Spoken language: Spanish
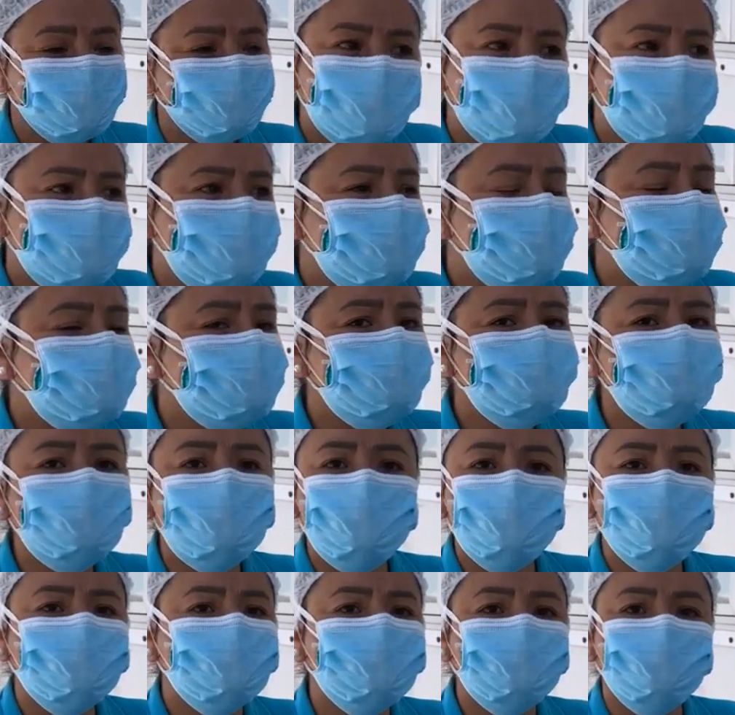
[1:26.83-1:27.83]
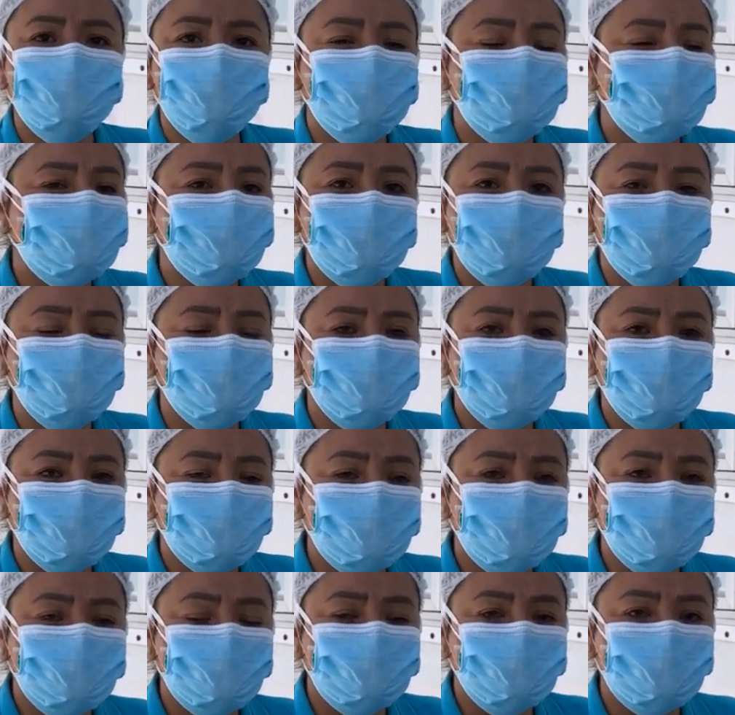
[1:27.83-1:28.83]
Cree que es el autoritario de
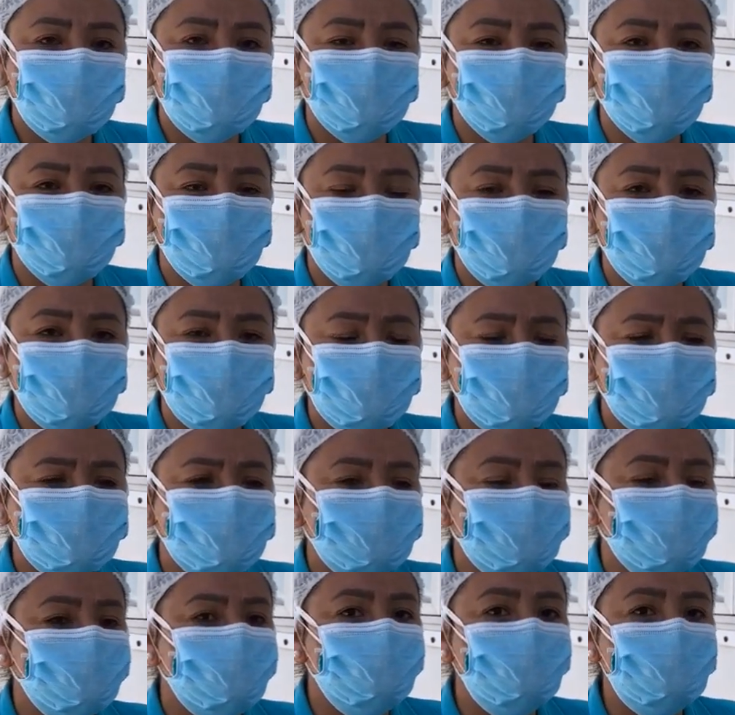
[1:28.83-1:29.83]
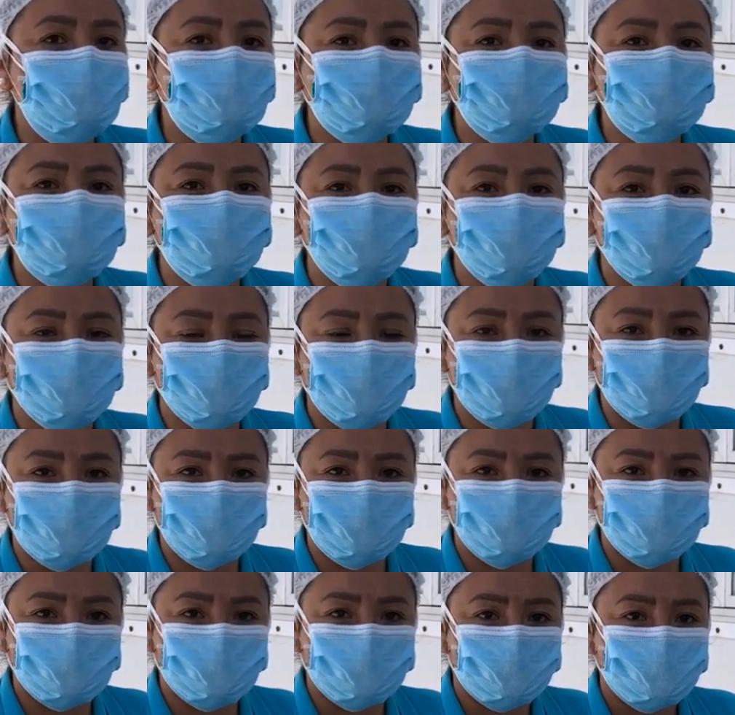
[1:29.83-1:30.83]
acá, del hospital, es lo máximo, él
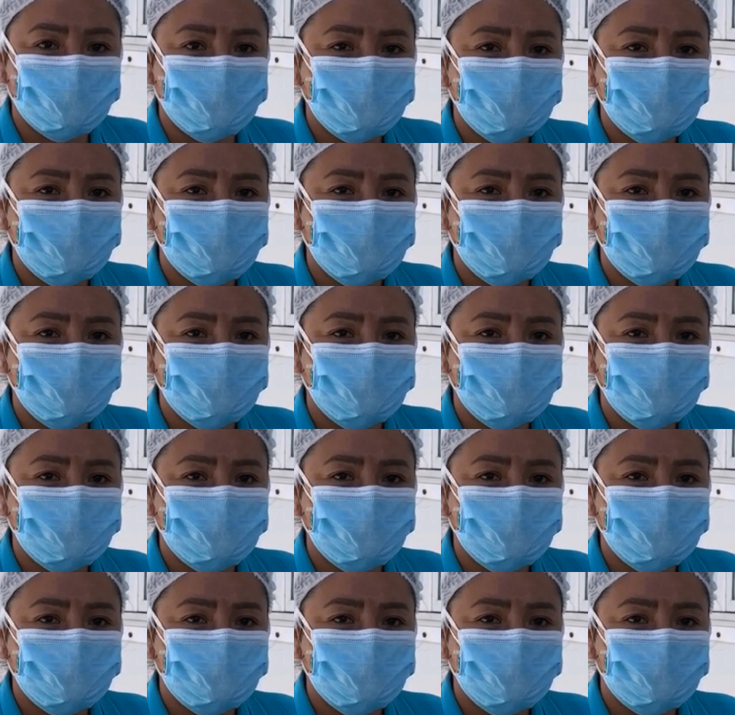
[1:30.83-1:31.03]
dice.